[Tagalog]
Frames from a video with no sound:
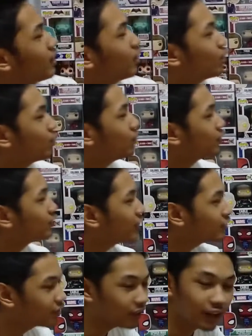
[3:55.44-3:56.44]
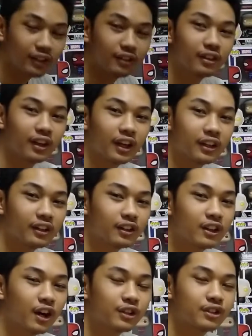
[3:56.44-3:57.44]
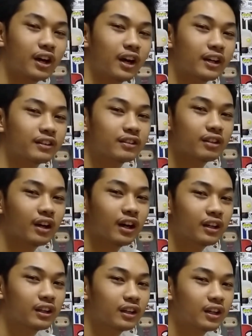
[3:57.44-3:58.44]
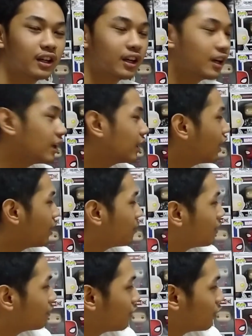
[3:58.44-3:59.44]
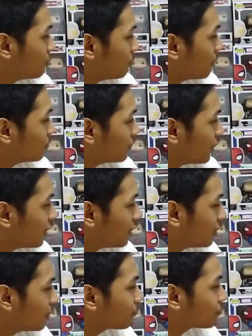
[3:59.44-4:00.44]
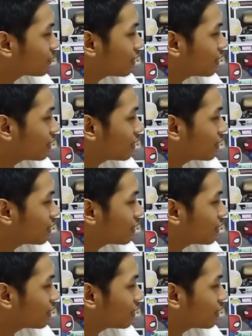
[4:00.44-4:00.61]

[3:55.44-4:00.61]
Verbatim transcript: mga oversized heads and large eyes, ay ang mga Funko Pops ay